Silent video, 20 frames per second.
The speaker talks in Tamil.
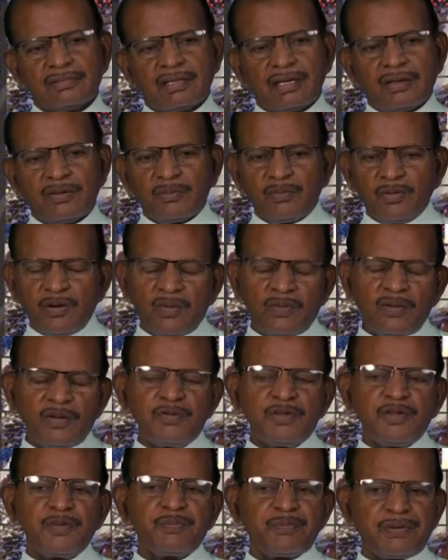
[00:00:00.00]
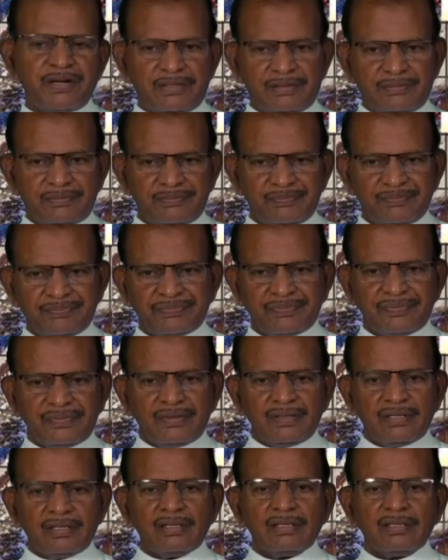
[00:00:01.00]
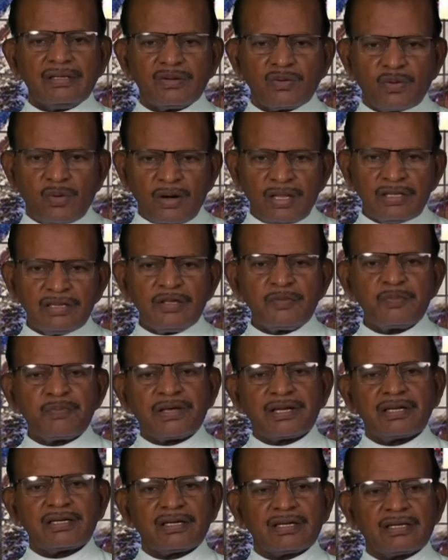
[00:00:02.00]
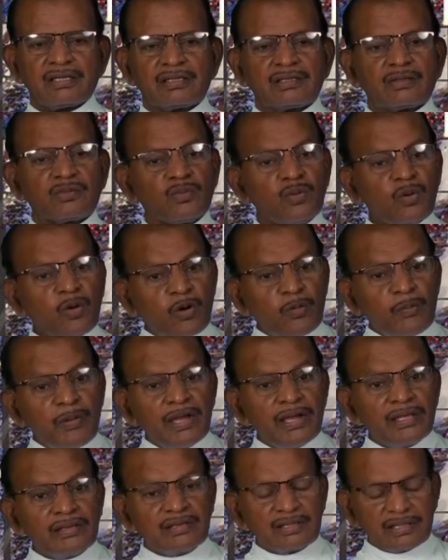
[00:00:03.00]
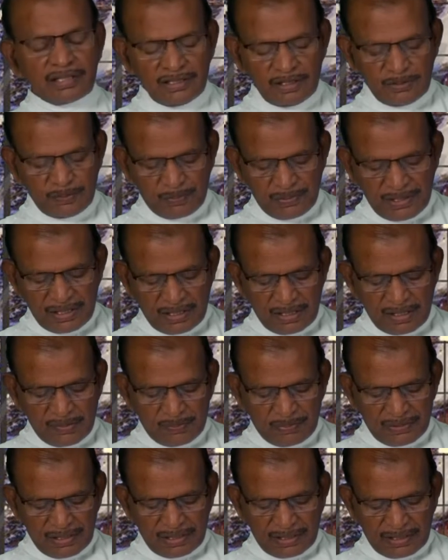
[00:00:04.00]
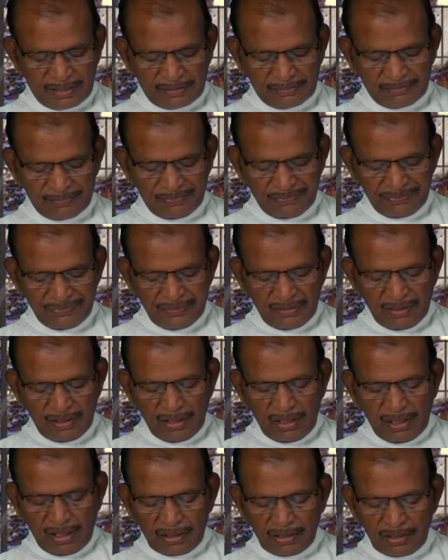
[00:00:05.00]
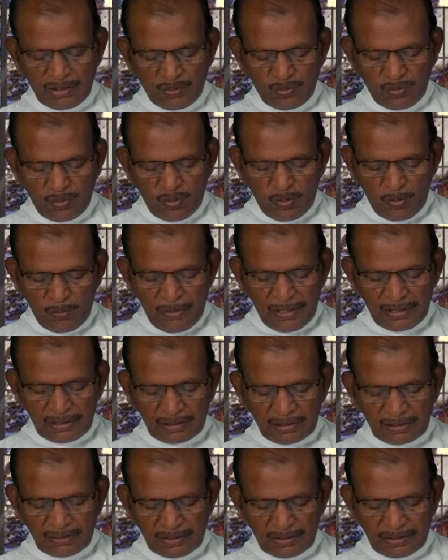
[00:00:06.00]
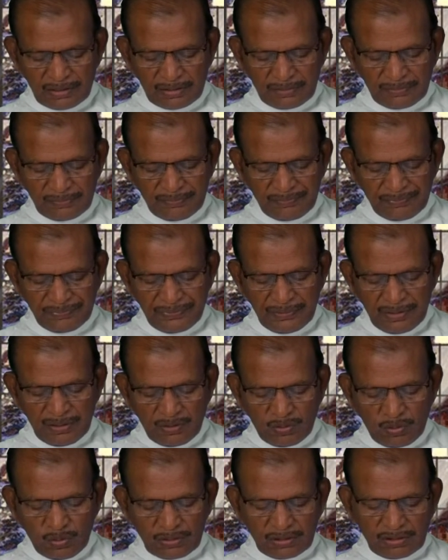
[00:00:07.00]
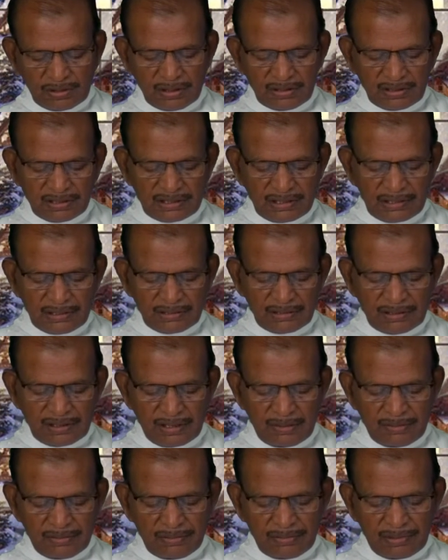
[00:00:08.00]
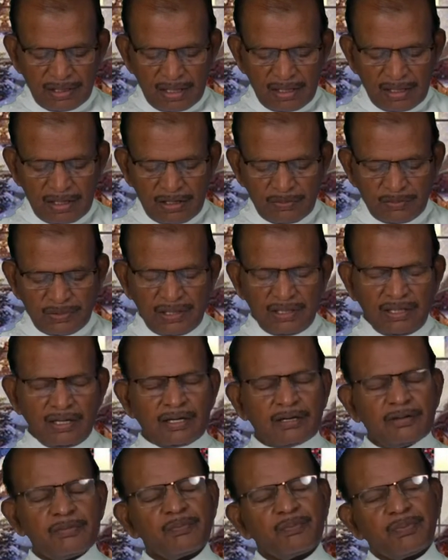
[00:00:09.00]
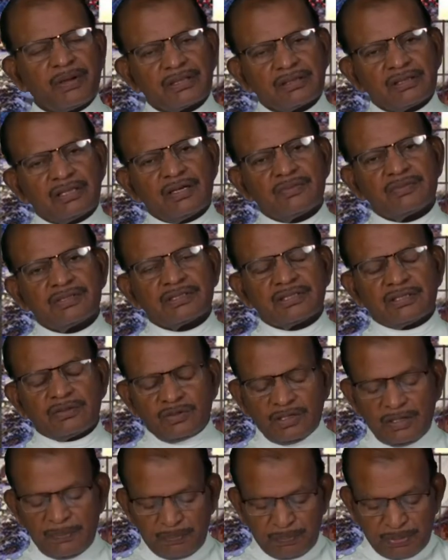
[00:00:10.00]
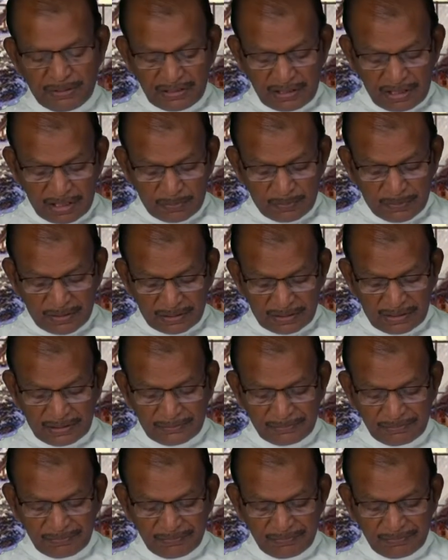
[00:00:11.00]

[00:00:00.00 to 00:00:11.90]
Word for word: அவள் மோவாதிய பெண் குழந்தை பிறக்கிறது ஓபேத் என்று பெயரிடப்படுகிறது அந்த ஓபேத்து ரூத்து சரித்திரம் நாலாம் அதிகாரம் பத்தாம் வசனுடைய பிந்தின பகுதி